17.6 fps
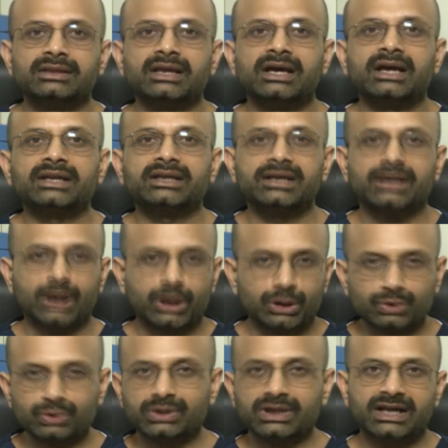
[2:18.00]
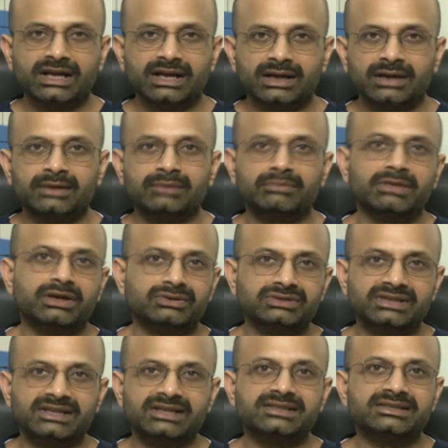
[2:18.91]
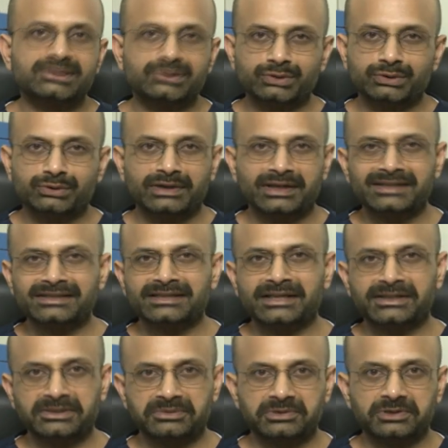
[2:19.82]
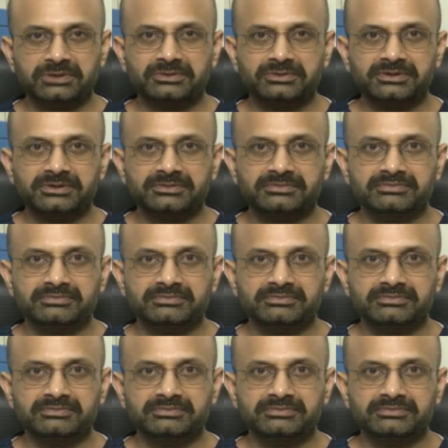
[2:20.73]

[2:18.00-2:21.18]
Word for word: దానికి అనుగుణంగా మనం చికిత్స ఇవ్వటం అనేది సాధ్యపడుతుంది